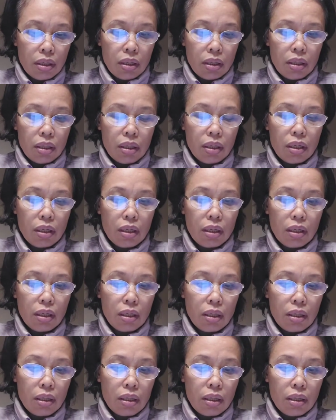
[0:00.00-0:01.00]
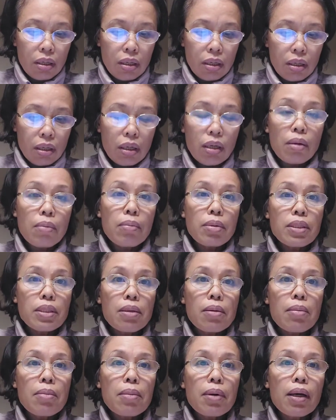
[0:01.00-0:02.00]
Yan na. Yan, basta
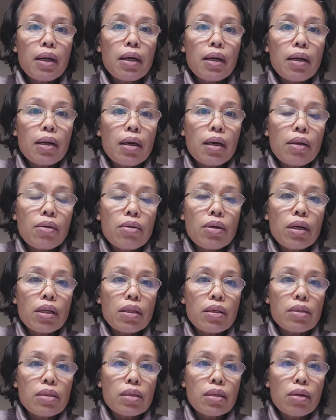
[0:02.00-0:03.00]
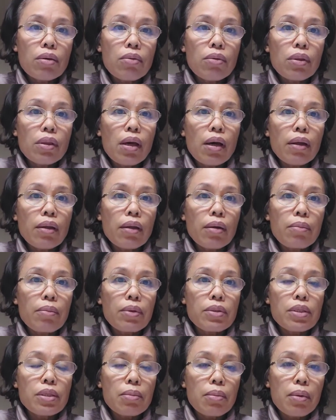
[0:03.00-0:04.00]
yung mga ano yata siya yung contact number
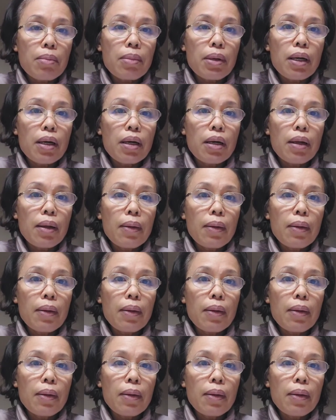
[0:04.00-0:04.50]
sa baba.